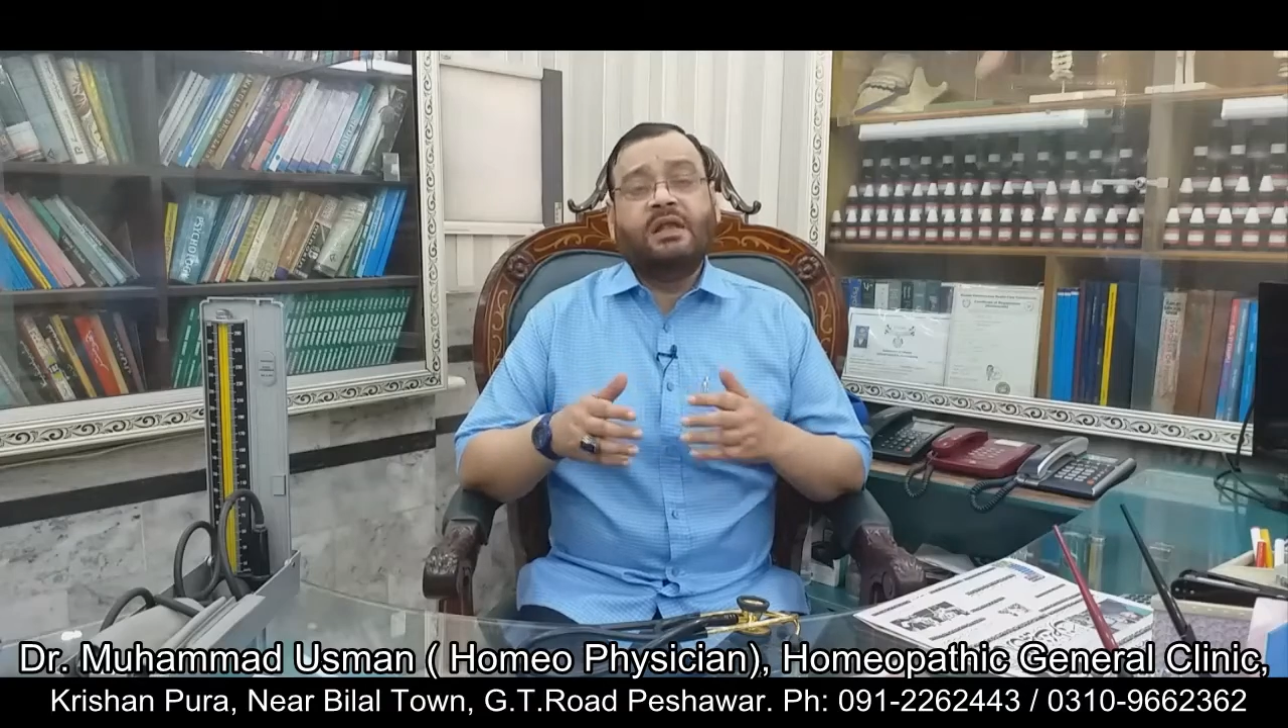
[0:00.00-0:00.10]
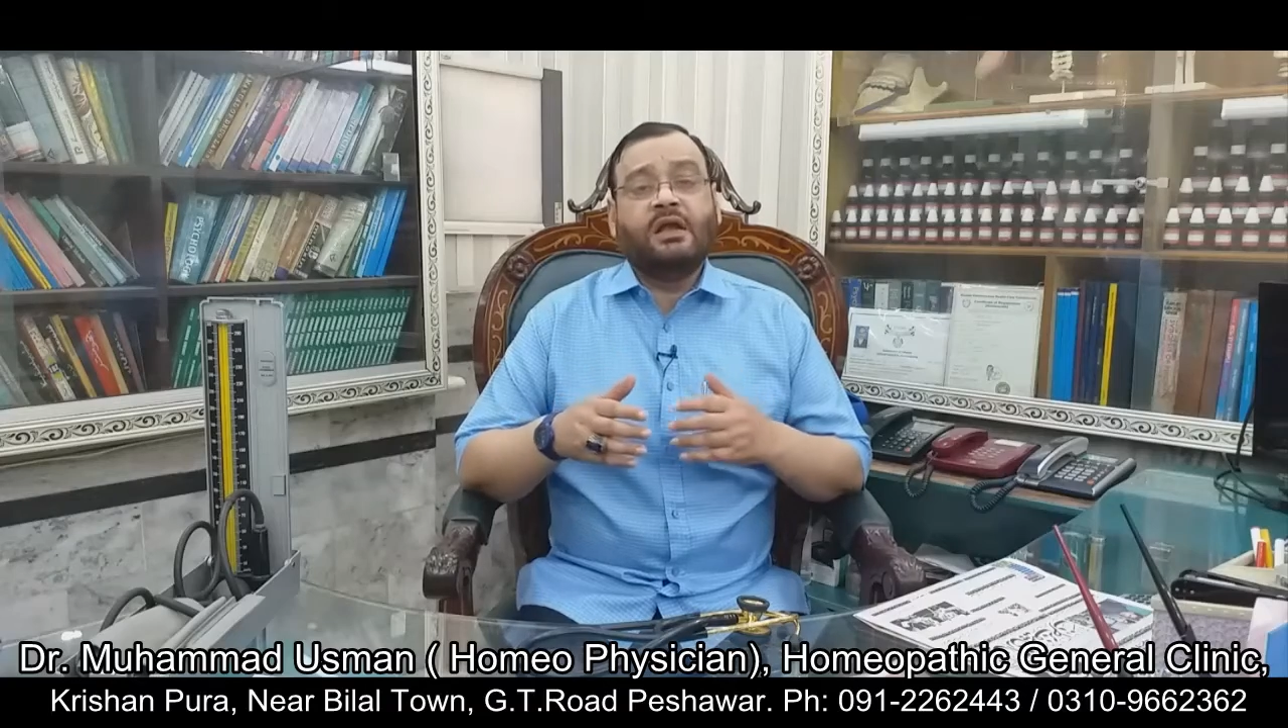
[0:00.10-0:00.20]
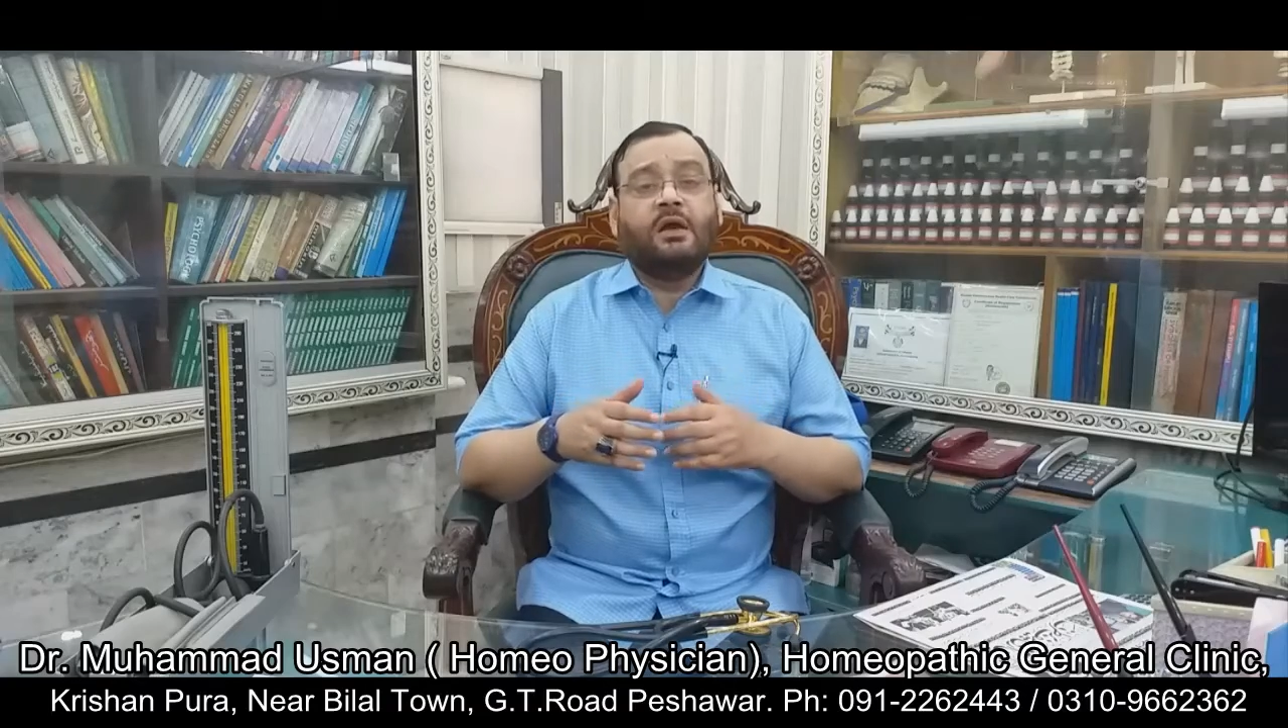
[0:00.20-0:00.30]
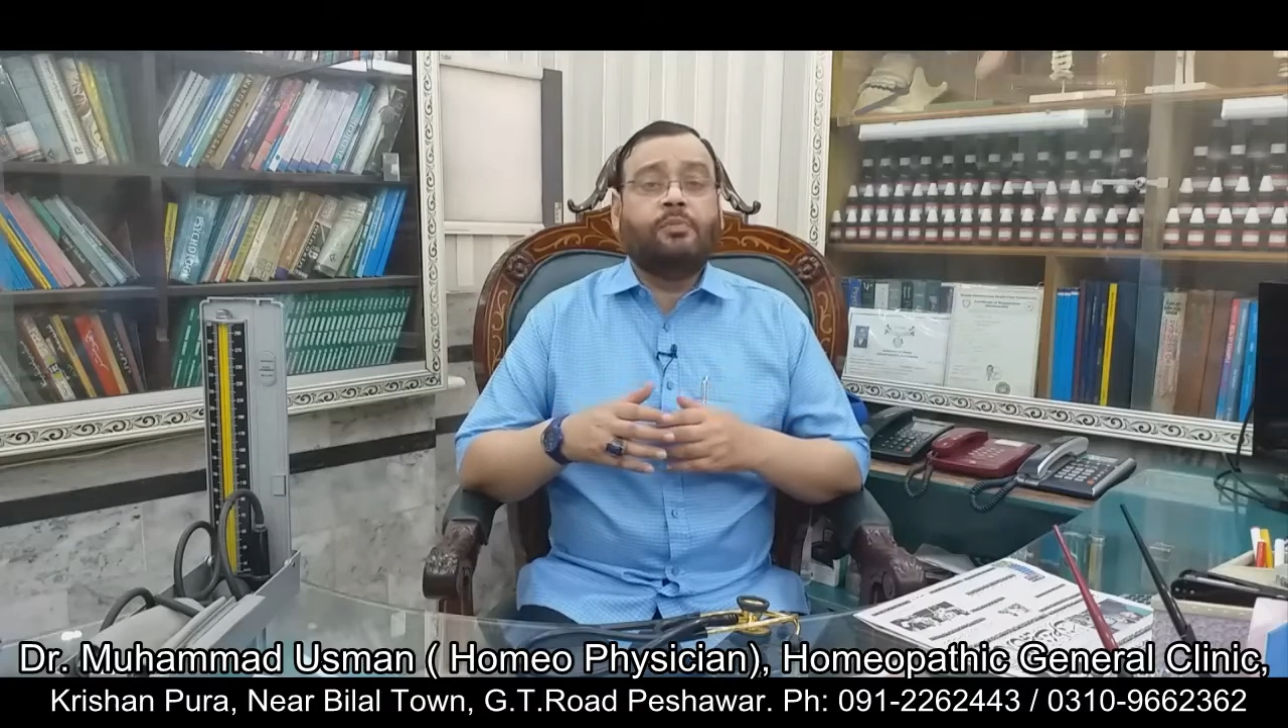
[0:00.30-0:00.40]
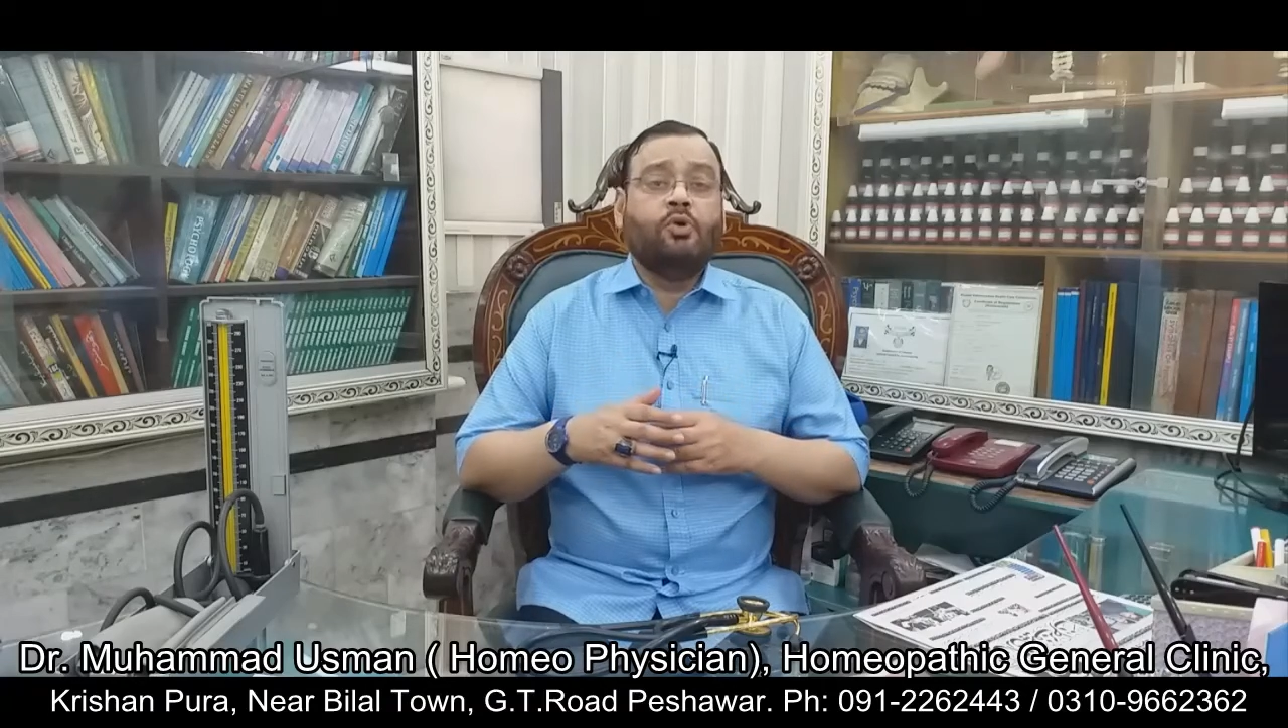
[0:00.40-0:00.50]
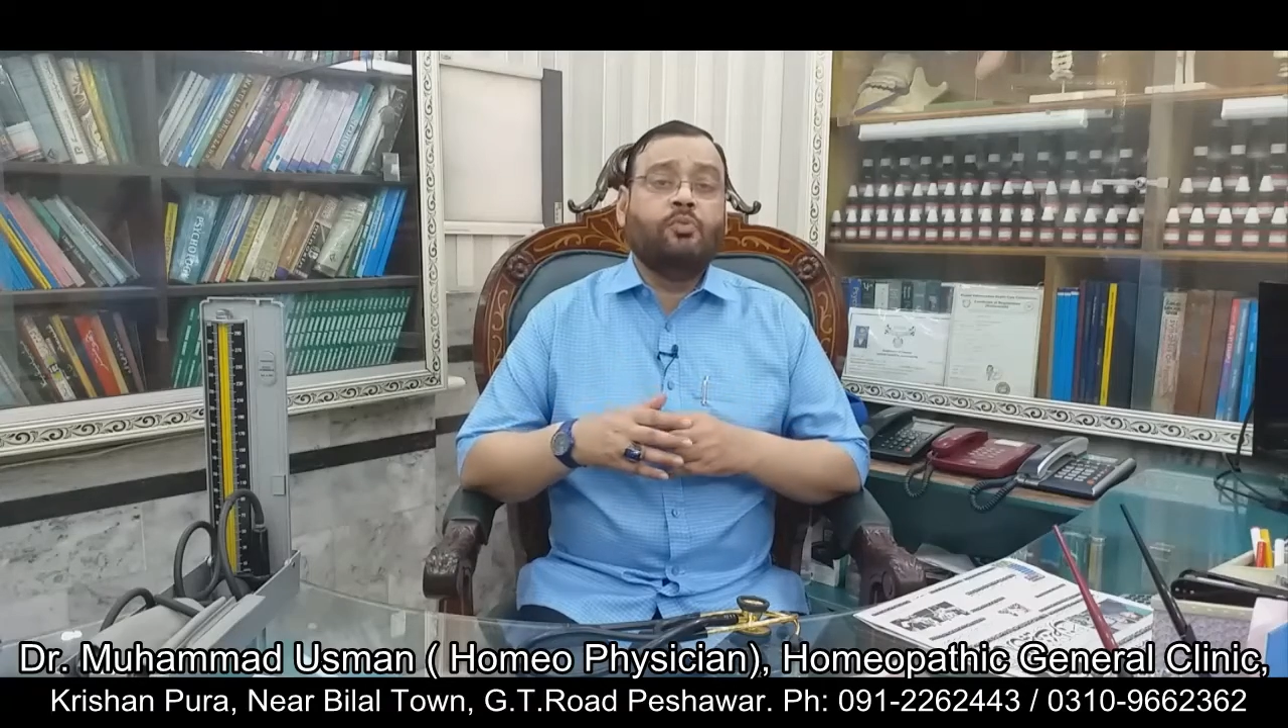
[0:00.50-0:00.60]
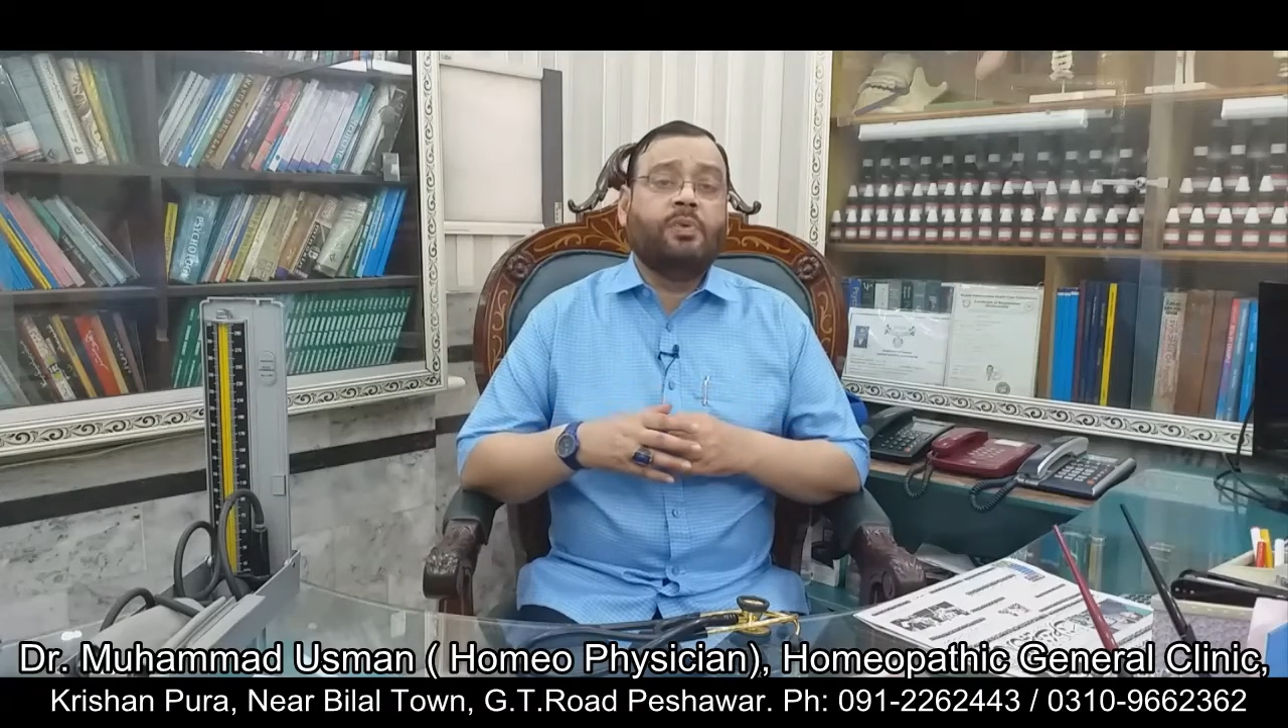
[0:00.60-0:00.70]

के कपड़ों